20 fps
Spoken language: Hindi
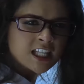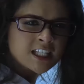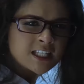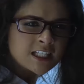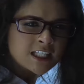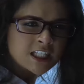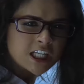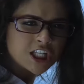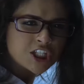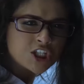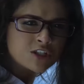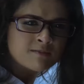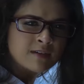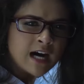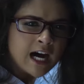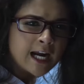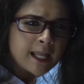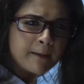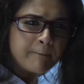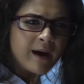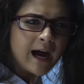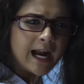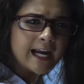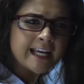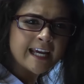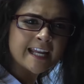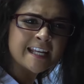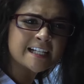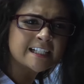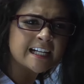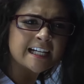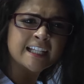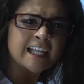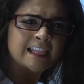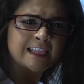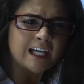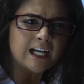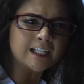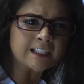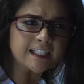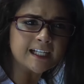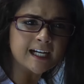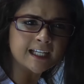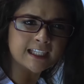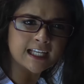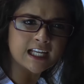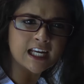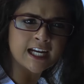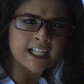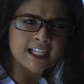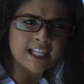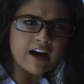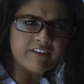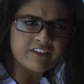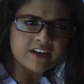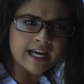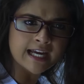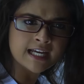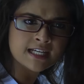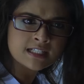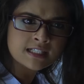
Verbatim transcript: आखिर अपने प्यार का जाल बिछा के तूने मुझसे मेरे अनूप को छीन ही